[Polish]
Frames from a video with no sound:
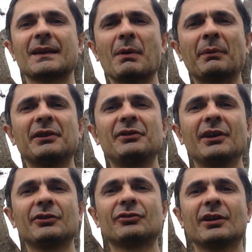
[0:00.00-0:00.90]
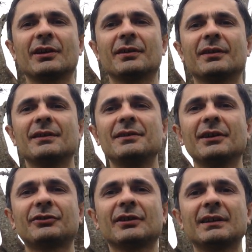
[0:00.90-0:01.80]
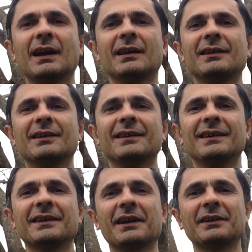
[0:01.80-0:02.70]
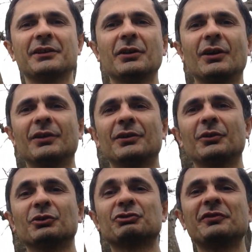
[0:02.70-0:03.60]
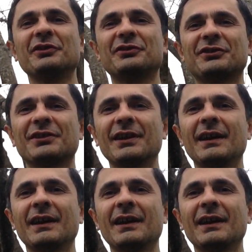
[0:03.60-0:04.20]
Mam nadzieję, że jeszcze da radę go ożywić,